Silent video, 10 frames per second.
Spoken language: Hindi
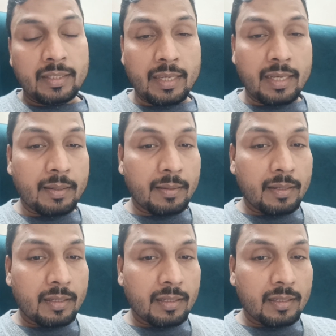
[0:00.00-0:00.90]
ये
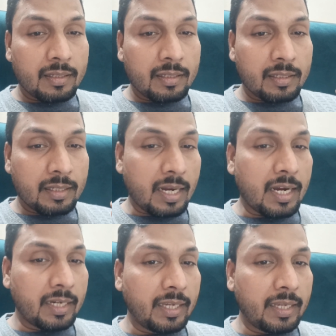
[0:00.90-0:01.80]

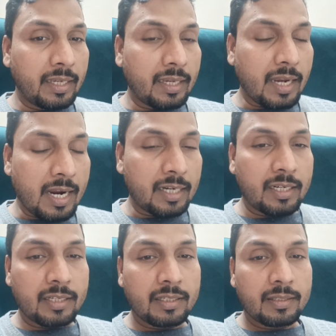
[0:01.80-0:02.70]
कहानी है
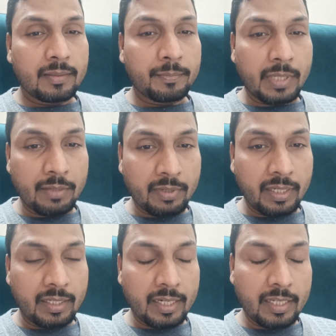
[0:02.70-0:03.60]
आठ
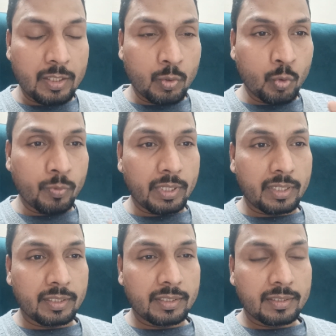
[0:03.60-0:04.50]
फरवरी यानी कि गुरुवार
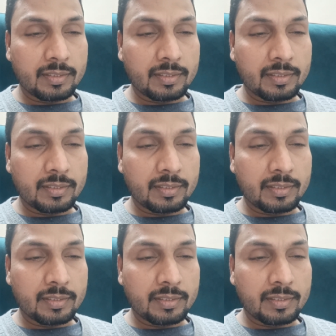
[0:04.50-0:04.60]
की